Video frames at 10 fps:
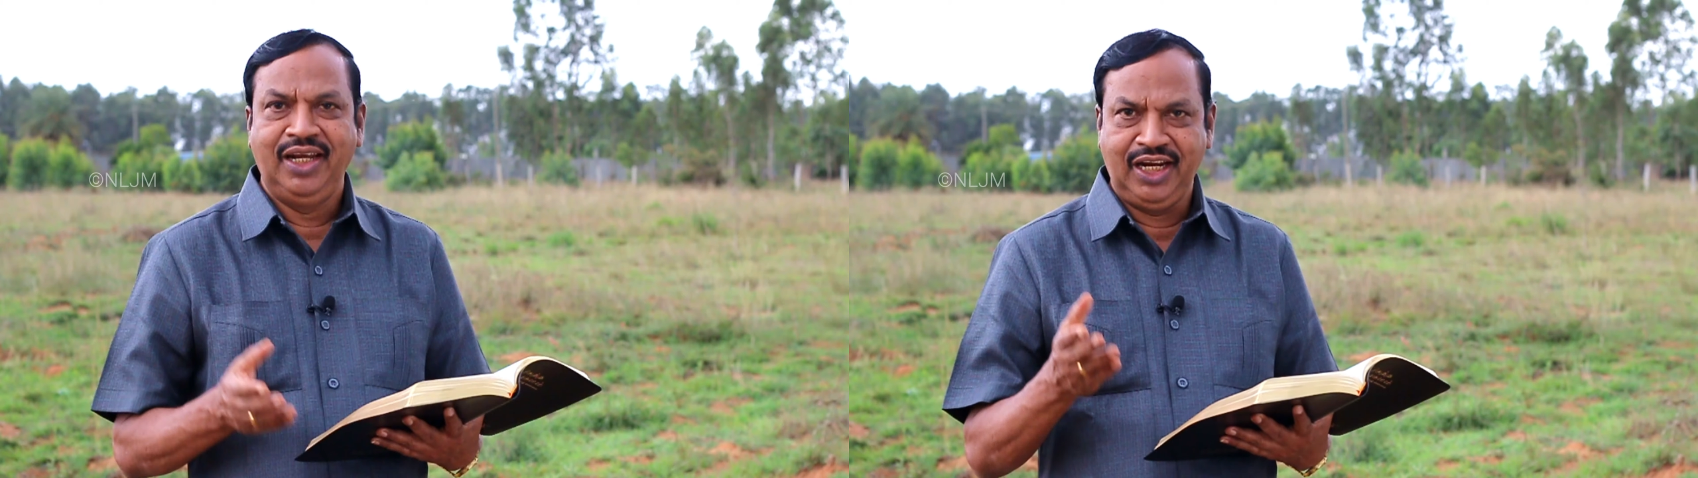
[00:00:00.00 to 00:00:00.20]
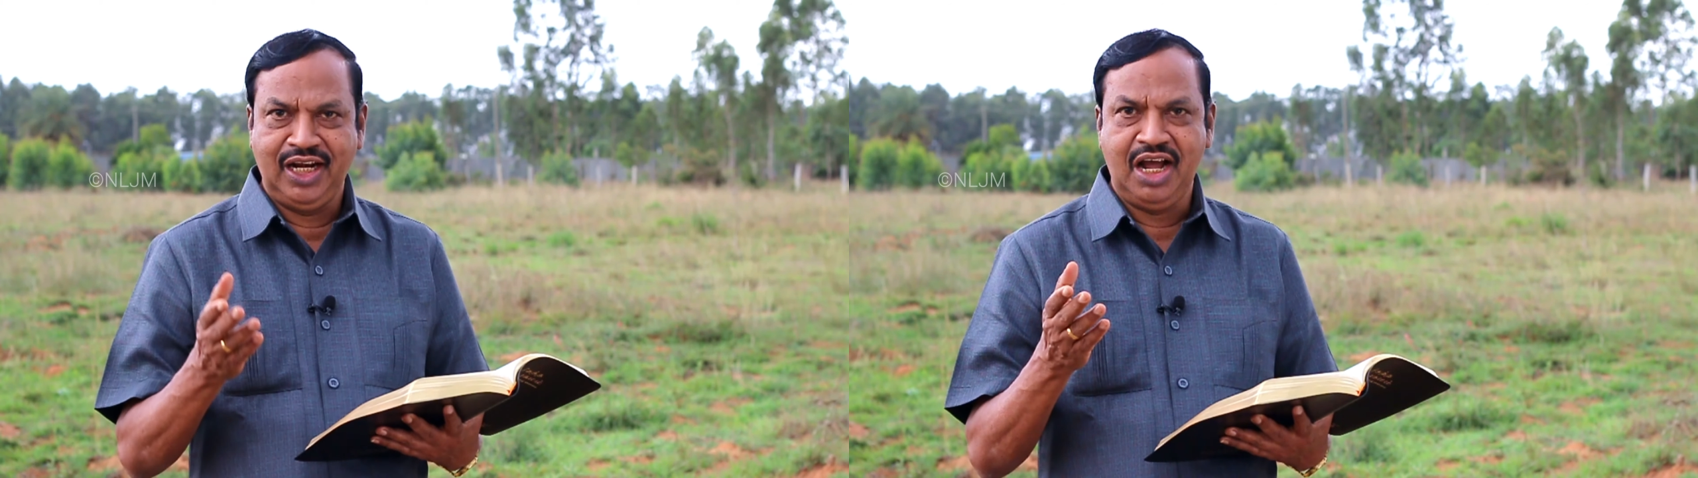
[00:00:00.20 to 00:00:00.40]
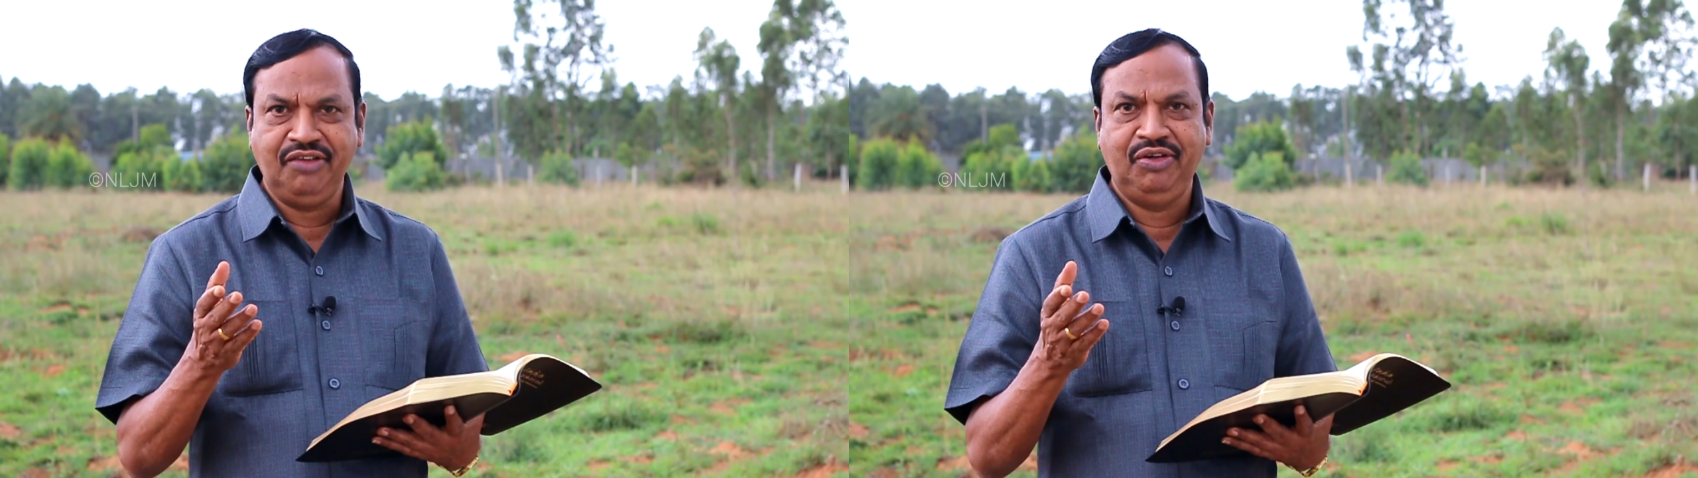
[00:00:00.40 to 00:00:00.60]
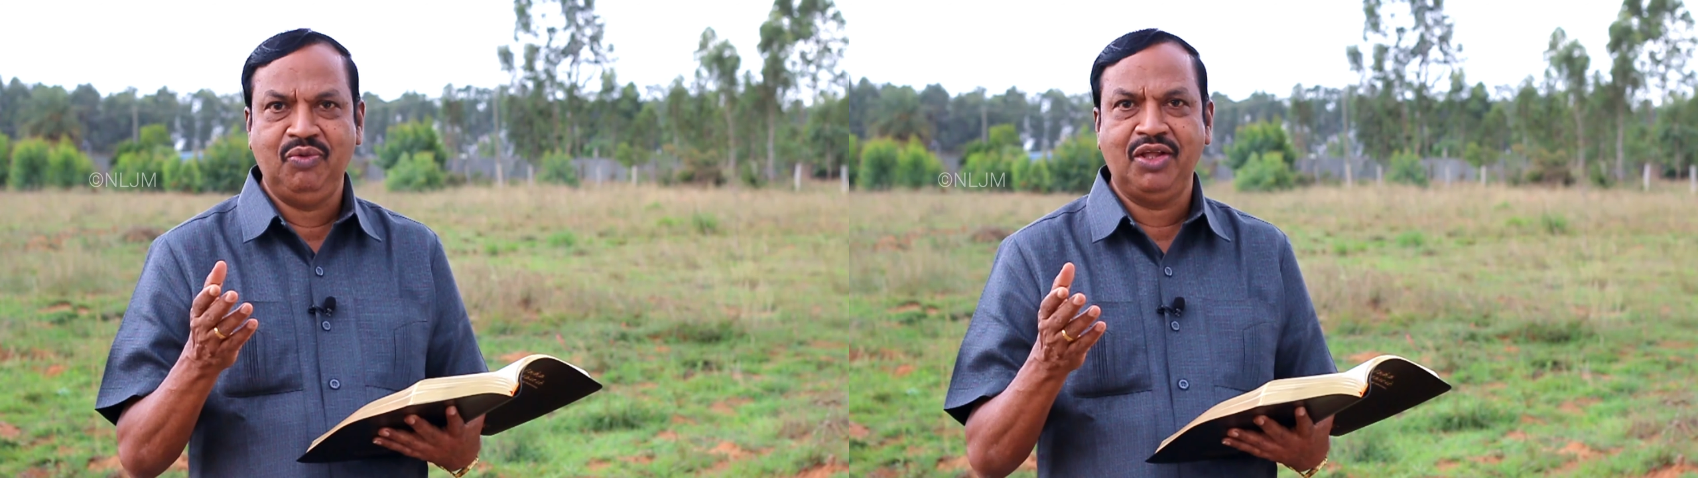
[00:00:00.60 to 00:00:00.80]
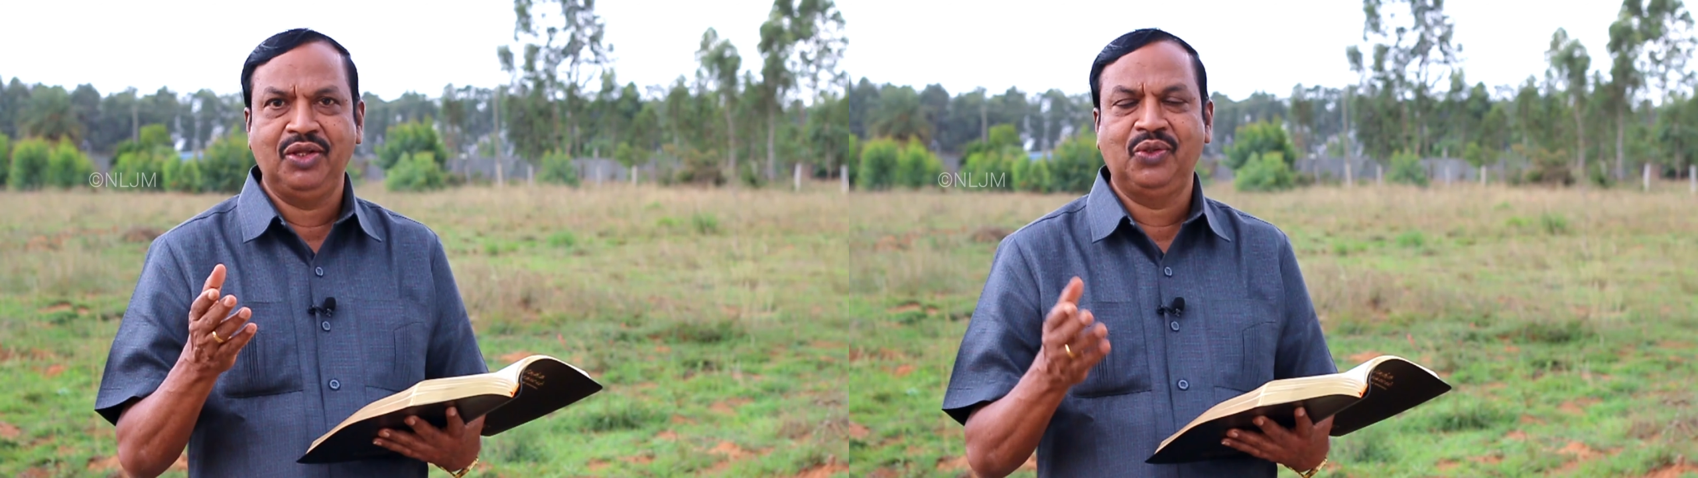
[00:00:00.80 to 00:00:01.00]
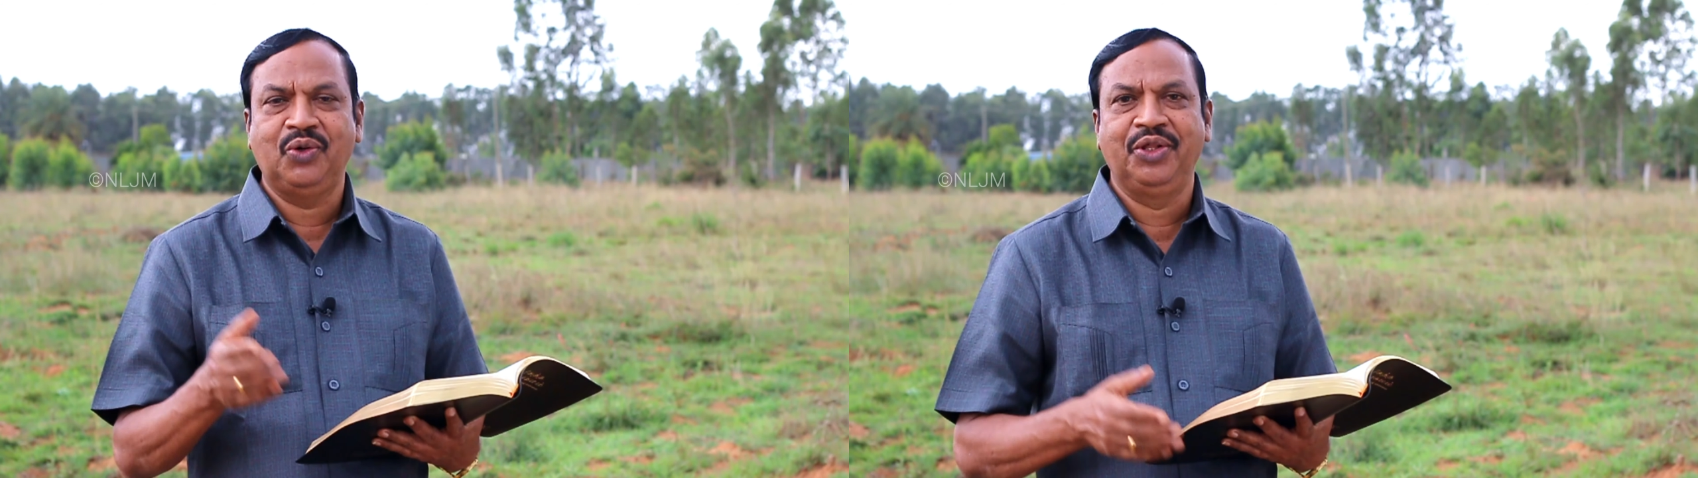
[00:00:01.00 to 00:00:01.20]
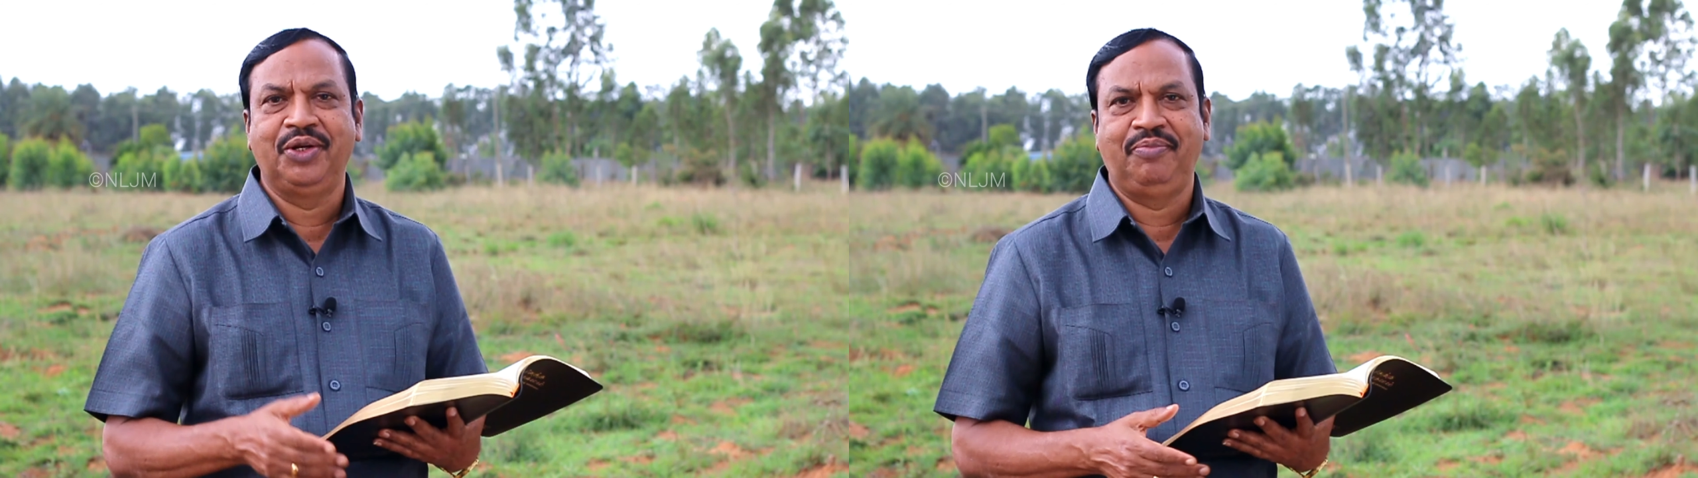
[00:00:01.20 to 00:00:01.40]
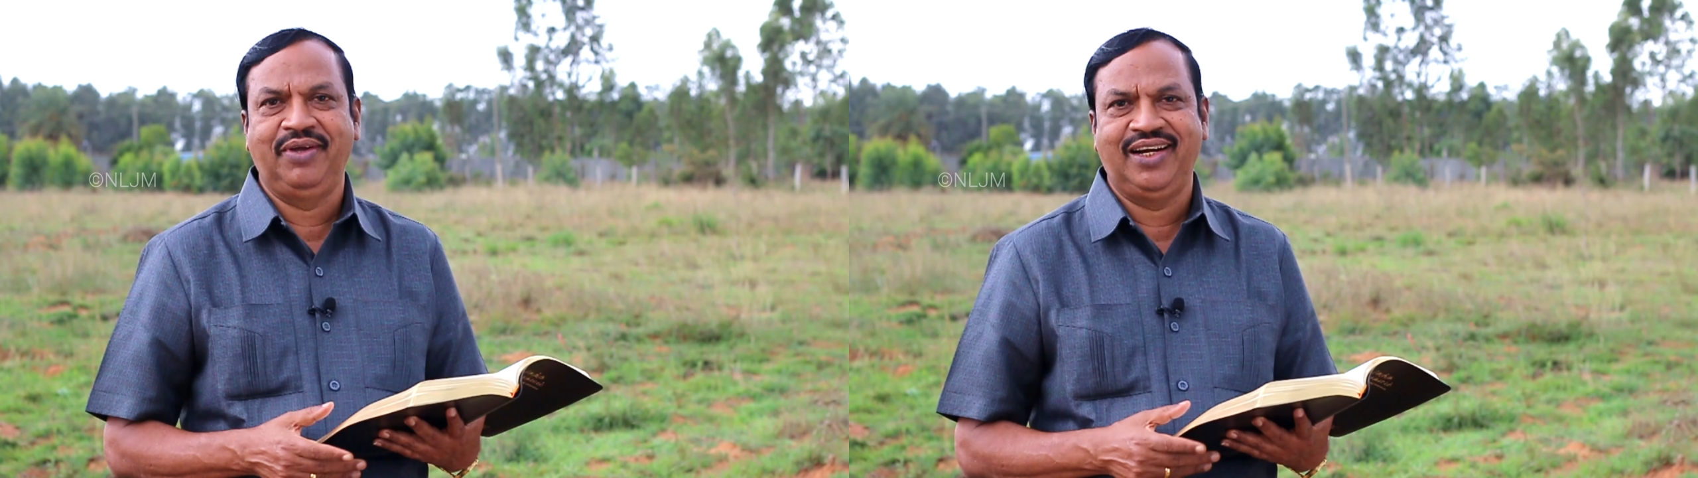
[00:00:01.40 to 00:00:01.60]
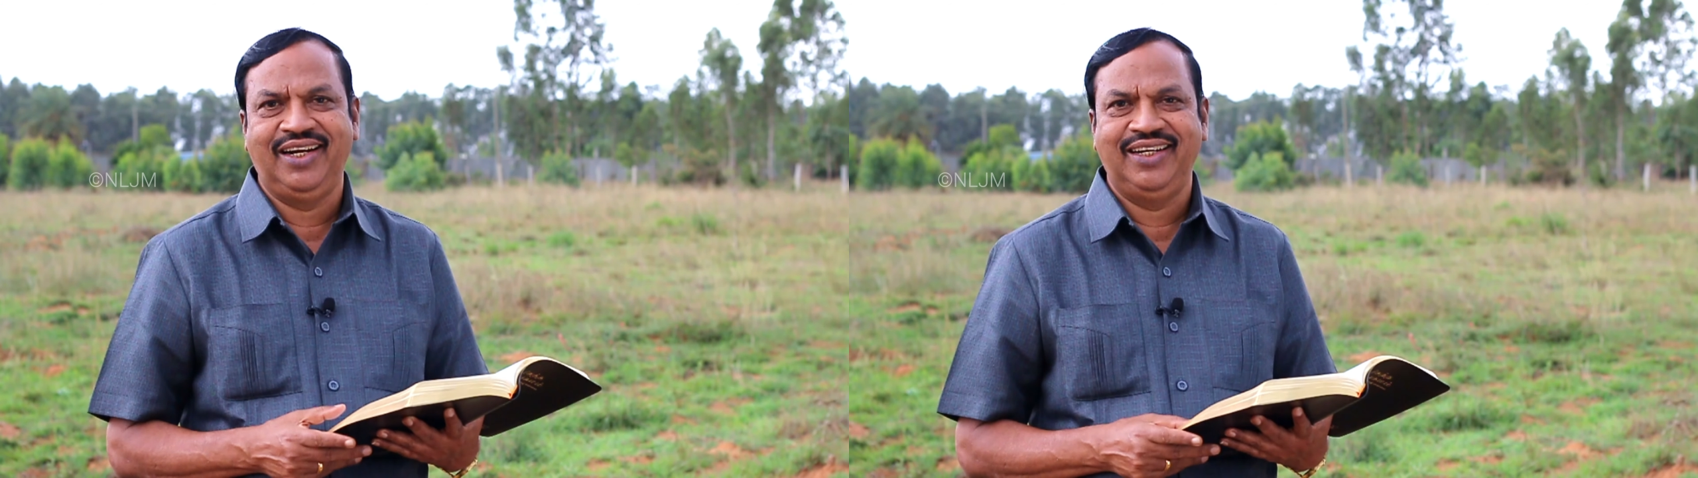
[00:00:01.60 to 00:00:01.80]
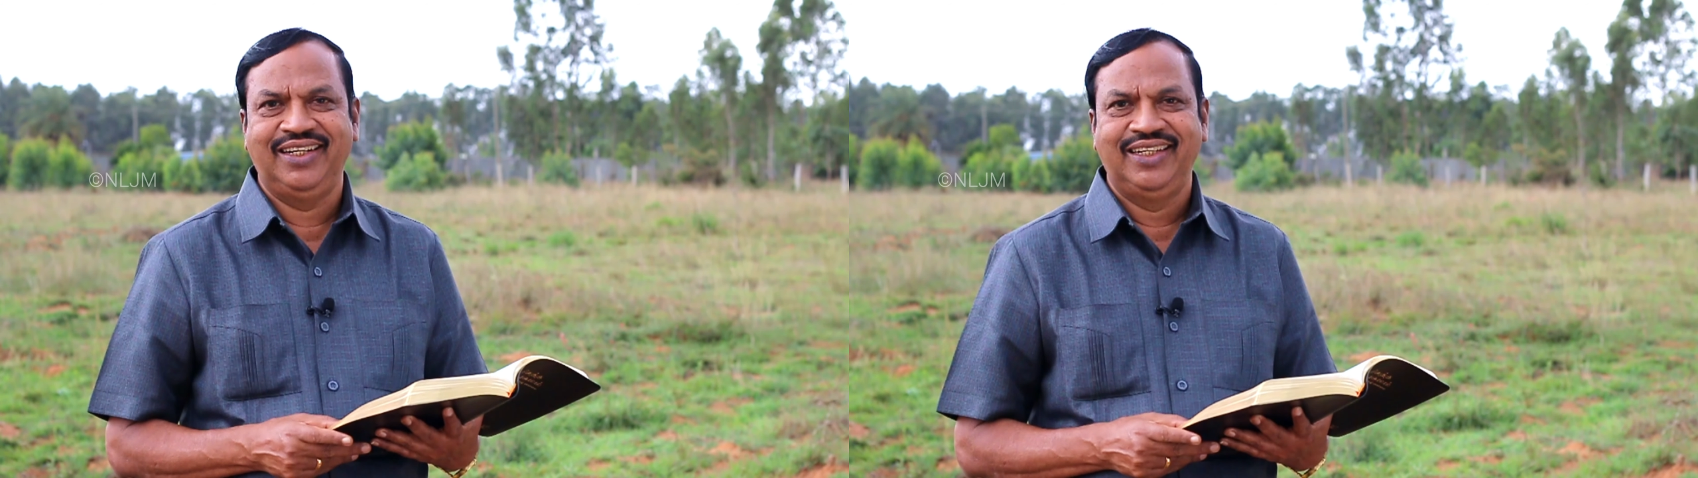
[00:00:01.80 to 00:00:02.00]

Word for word: நீங்கள் ஆசீர்வாதத்தோடு இருப்பீர்கள்